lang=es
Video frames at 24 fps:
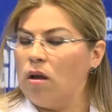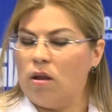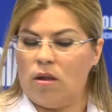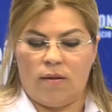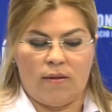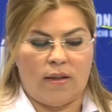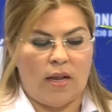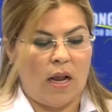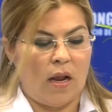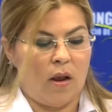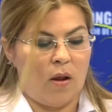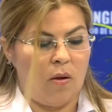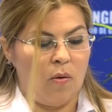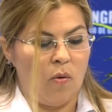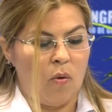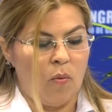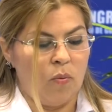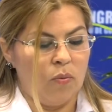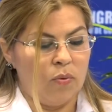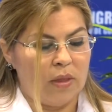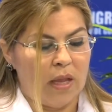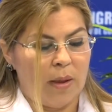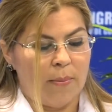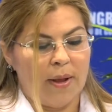están en
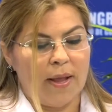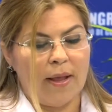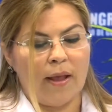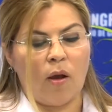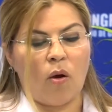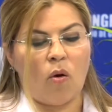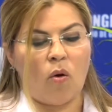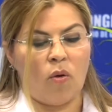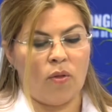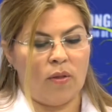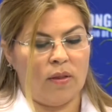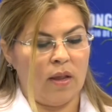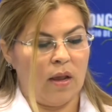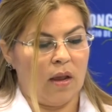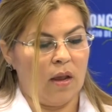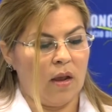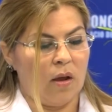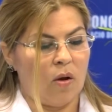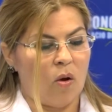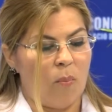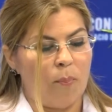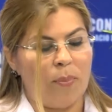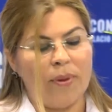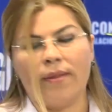un tema de,
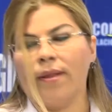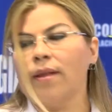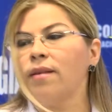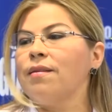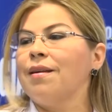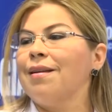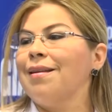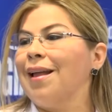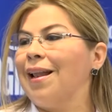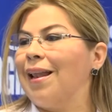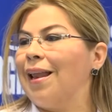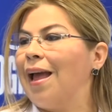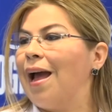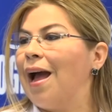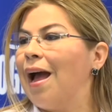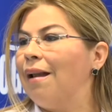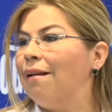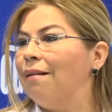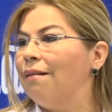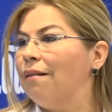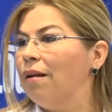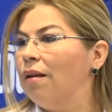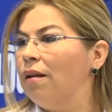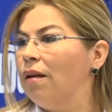competencia
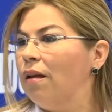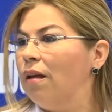desleal,